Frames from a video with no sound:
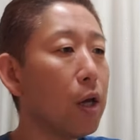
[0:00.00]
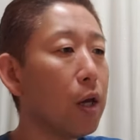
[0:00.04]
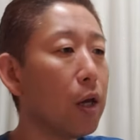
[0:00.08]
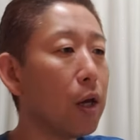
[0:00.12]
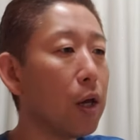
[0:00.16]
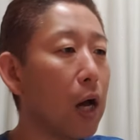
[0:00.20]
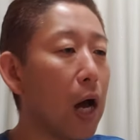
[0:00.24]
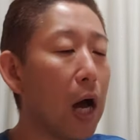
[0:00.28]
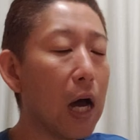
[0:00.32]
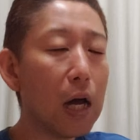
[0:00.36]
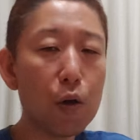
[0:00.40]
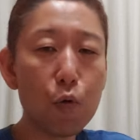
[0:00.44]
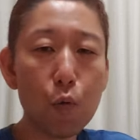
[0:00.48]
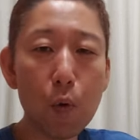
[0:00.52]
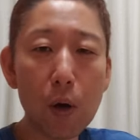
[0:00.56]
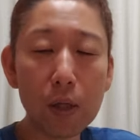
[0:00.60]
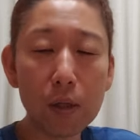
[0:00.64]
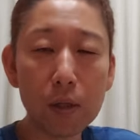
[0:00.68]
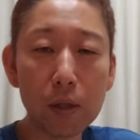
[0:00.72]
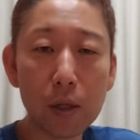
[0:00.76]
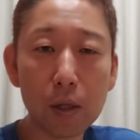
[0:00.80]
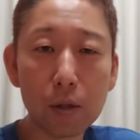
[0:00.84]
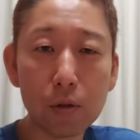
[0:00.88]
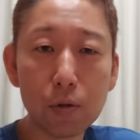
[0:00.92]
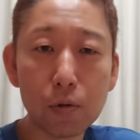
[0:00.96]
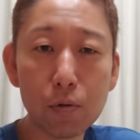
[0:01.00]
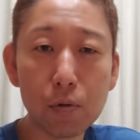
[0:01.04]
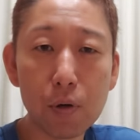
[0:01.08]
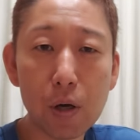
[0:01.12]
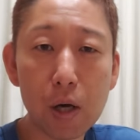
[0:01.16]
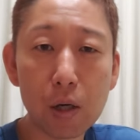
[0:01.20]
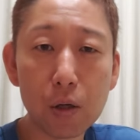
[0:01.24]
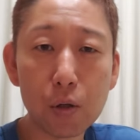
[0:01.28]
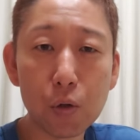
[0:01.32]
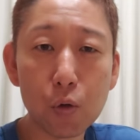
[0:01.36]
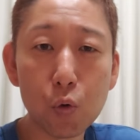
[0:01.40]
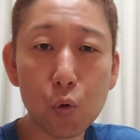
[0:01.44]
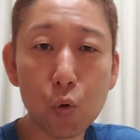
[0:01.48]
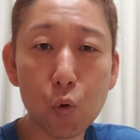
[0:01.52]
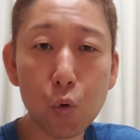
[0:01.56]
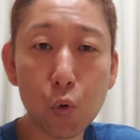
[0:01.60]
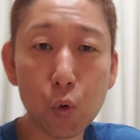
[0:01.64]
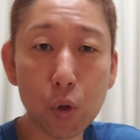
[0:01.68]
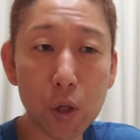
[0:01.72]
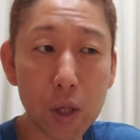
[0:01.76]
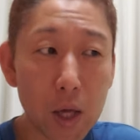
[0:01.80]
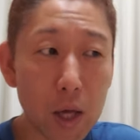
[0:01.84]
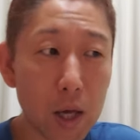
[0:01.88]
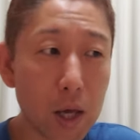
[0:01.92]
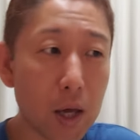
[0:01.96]
えー、I Wonder という楽曲
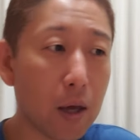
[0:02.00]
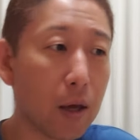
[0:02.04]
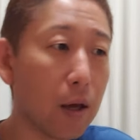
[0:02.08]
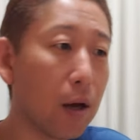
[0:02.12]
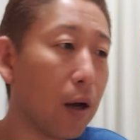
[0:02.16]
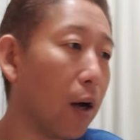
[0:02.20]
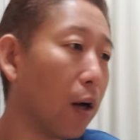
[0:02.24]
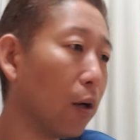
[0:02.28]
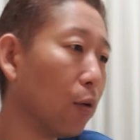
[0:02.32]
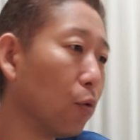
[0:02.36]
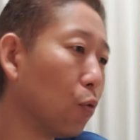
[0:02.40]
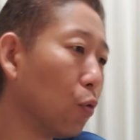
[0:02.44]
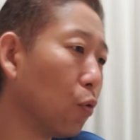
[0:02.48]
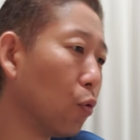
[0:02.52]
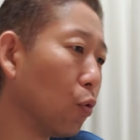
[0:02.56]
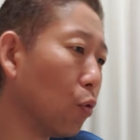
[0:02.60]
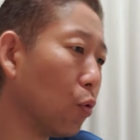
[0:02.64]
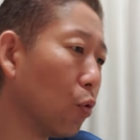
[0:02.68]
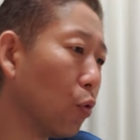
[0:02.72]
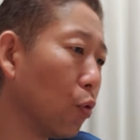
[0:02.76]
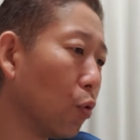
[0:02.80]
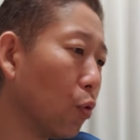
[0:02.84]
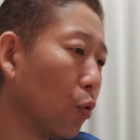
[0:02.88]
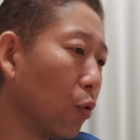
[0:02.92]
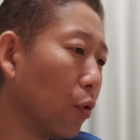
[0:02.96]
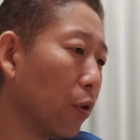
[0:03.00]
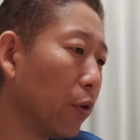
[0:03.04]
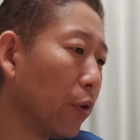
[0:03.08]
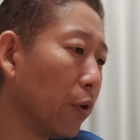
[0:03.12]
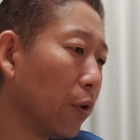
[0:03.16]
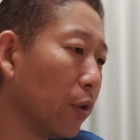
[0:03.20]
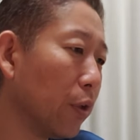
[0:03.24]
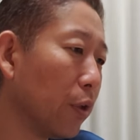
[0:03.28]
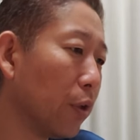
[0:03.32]
をね、あのー